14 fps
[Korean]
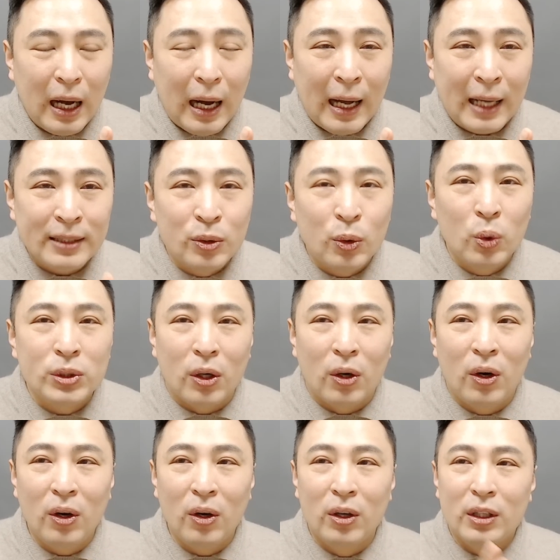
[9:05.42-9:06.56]

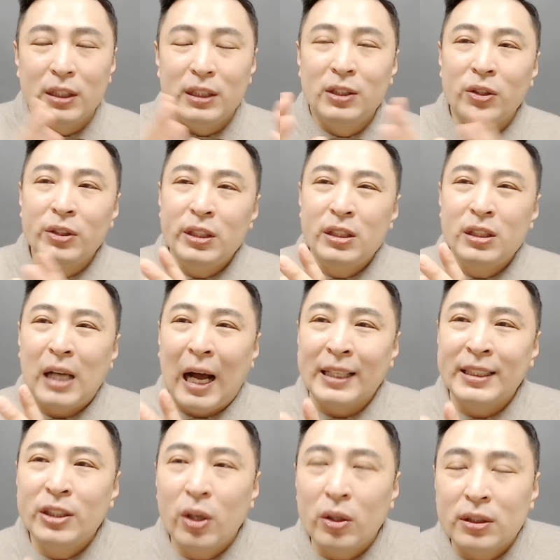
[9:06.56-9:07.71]
않고서 이런 일을
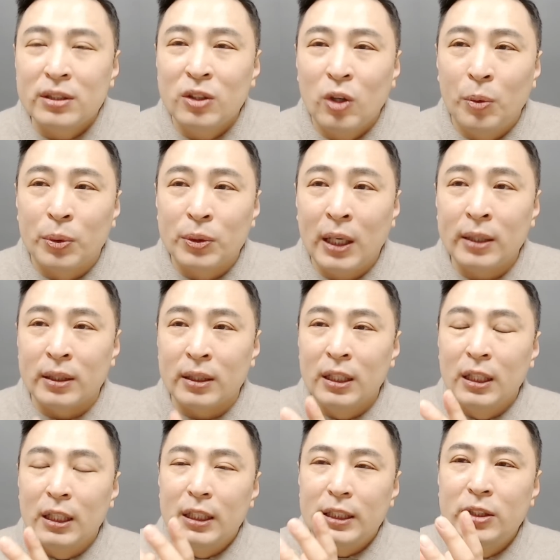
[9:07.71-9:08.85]
안 겪은 것보단
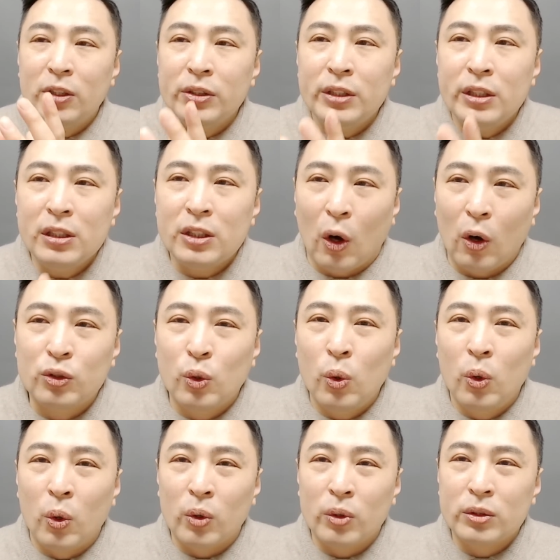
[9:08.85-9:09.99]
이런 일을
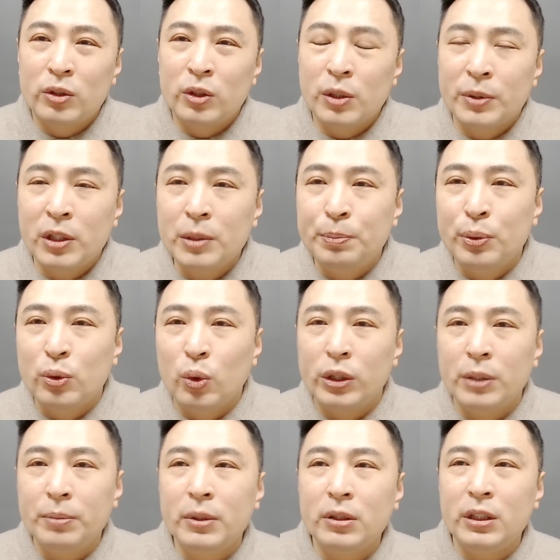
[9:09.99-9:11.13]
겪고 지금 슬프고
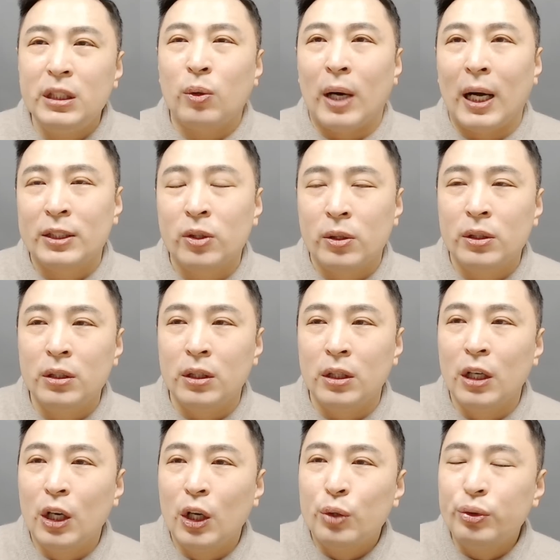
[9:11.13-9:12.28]
힘든 이 과정을
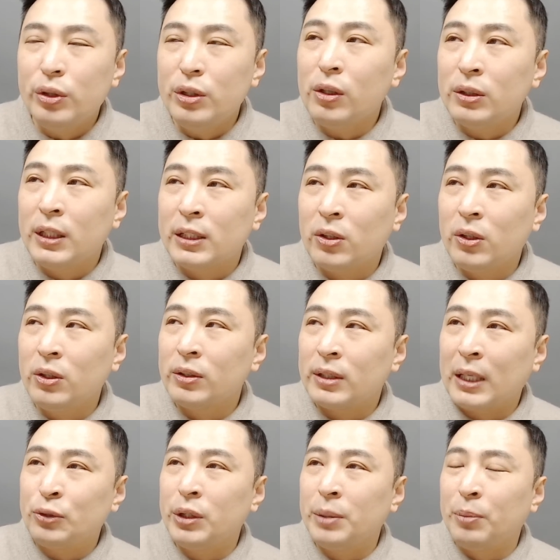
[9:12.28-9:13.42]
훈련해서
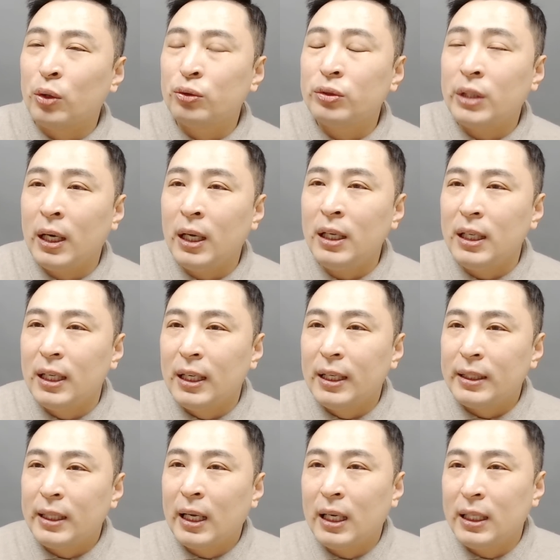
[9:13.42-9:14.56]
나중에 먼 훗날
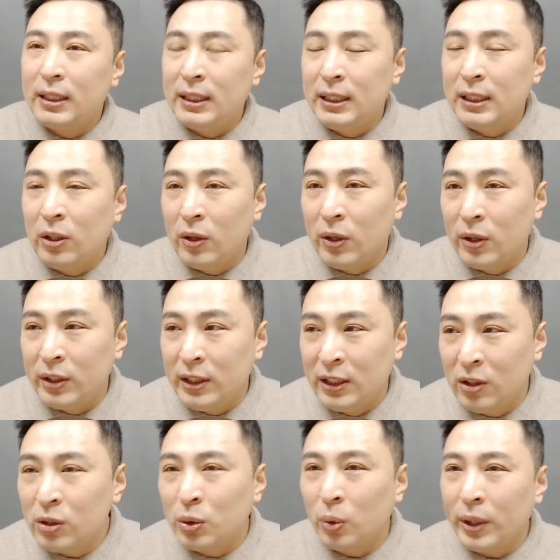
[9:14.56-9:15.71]
내가 이거,
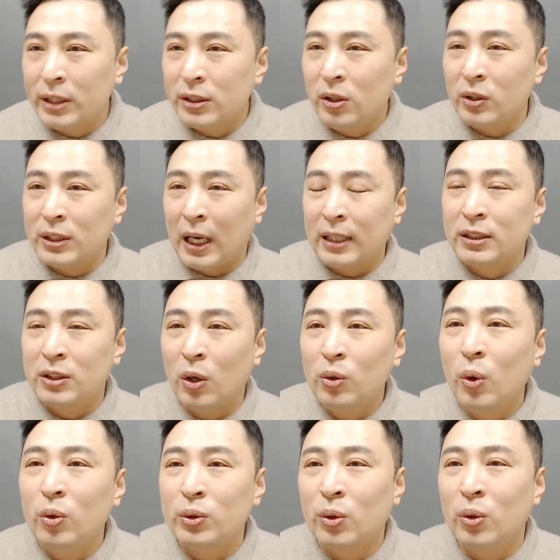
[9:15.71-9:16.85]
이걸 통해서 작은
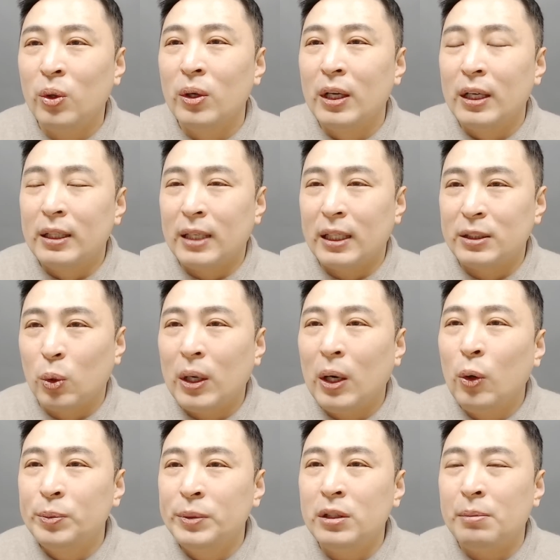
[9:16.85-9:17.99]
성공으로 다시
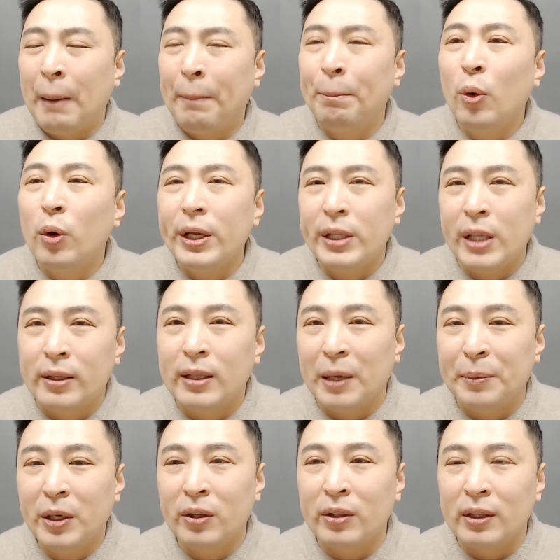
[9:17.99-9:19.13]
돌아옴을 맛보게
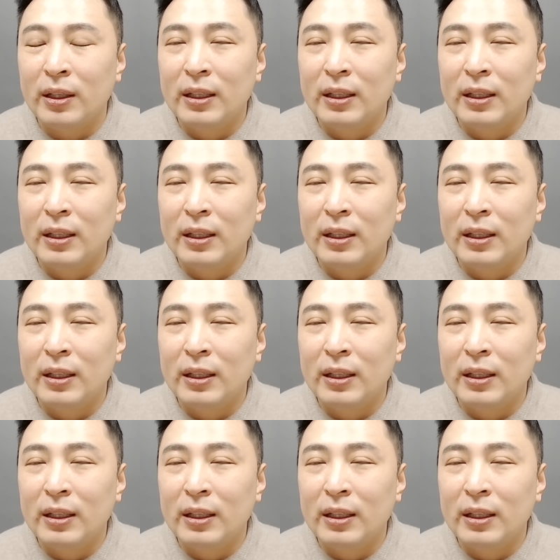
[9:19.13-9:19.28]
된다면